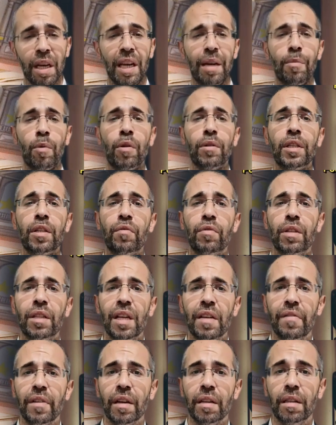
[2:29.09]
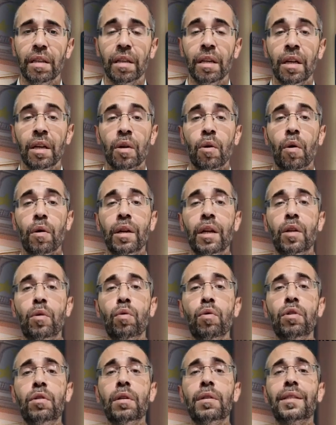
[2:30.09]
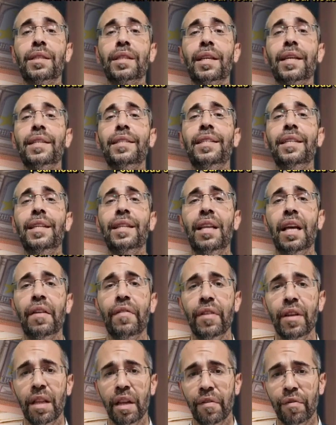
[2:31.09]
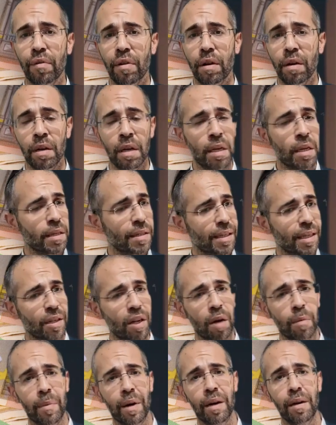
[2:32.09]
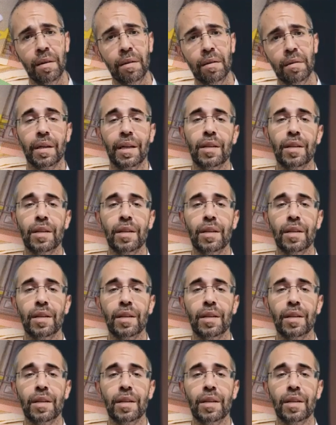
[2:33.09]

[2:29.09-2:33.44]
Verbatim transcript: Et moi aussi, je vous dis la vérité, on est tous stressés de la vie des fois. C'est normal.